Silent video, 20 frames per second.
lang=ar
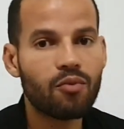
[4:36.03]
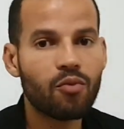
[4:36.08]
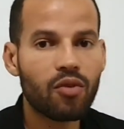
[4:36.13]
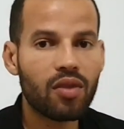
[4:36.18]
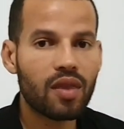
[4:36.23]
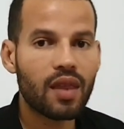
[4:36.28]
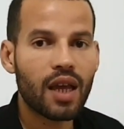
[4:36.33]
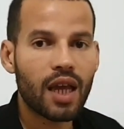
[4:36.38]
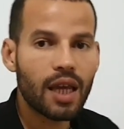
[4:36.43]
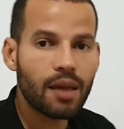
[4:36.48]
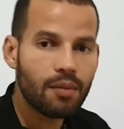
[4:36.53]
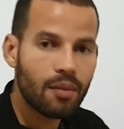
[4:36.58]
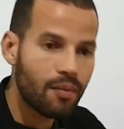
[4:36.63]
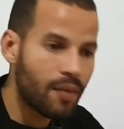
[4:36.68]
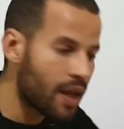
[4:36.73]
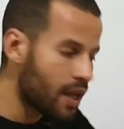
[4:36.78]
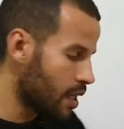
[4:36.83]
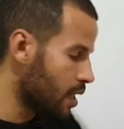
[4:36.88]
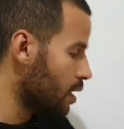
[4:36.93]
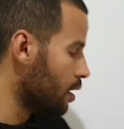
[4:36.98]
المستقيم
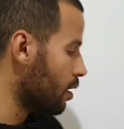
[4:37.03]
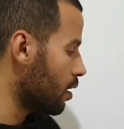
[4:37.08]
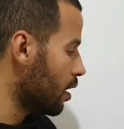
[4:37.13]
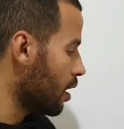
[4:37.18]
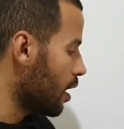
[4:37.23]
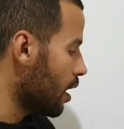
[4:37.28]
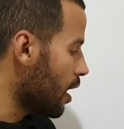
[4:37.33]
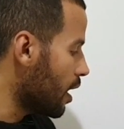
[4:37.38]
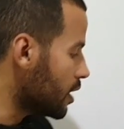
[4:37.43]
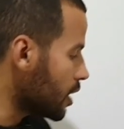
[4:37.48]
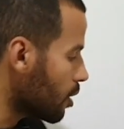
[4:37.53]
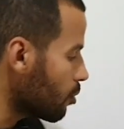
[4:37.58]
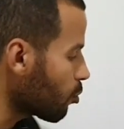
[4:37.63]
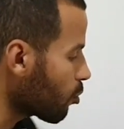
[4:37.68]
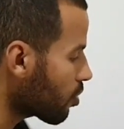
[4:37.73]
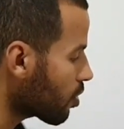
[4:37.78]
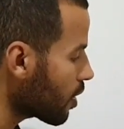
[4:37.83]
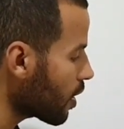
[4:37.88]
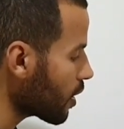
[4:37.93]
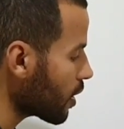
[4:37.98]
المائل هذاك
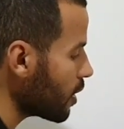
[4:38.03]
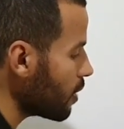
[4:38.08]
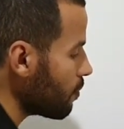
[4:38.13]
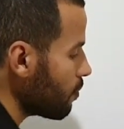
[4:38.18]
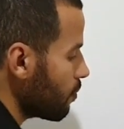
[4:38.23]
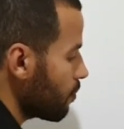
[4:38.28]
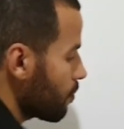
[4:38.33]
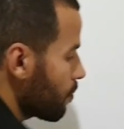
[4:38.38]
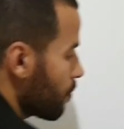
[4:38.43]
المستقيم